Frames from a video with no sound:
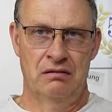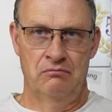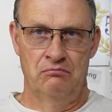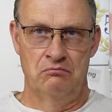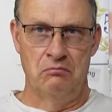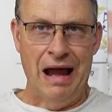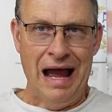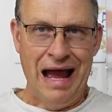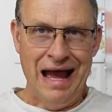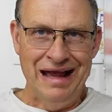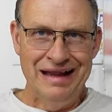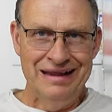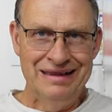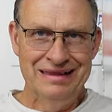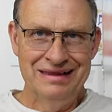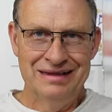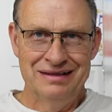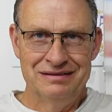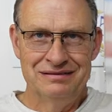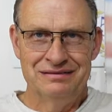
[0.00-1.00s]

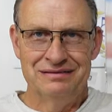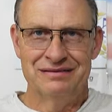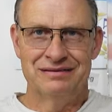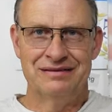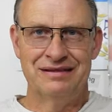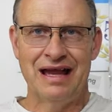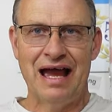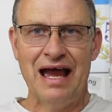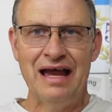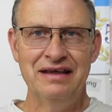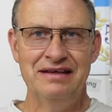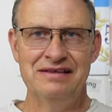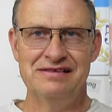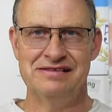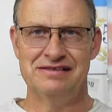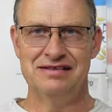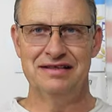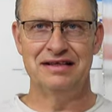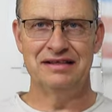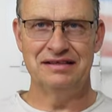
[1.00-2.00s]
mal
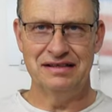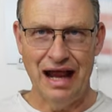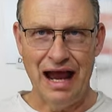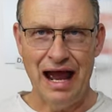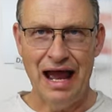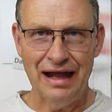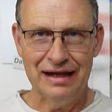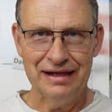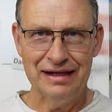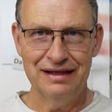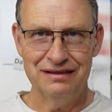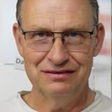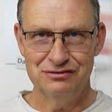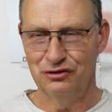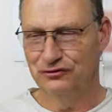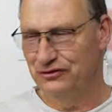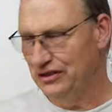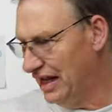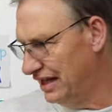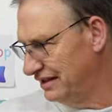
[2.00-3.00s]
30 Tage,
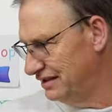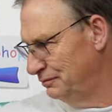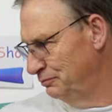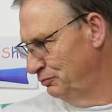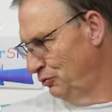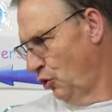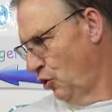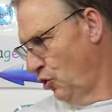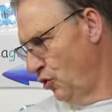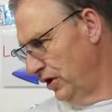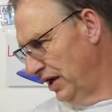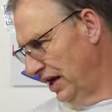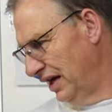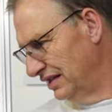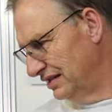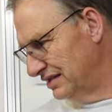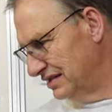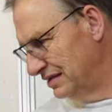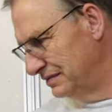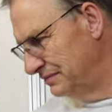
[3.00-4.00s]
so viel hat ein
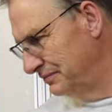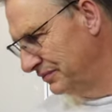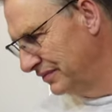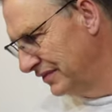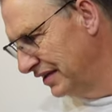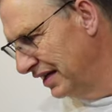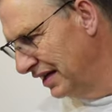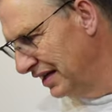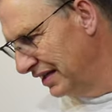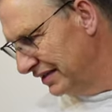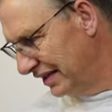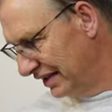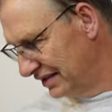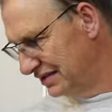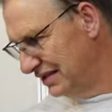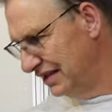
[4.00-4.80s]
Monat, dann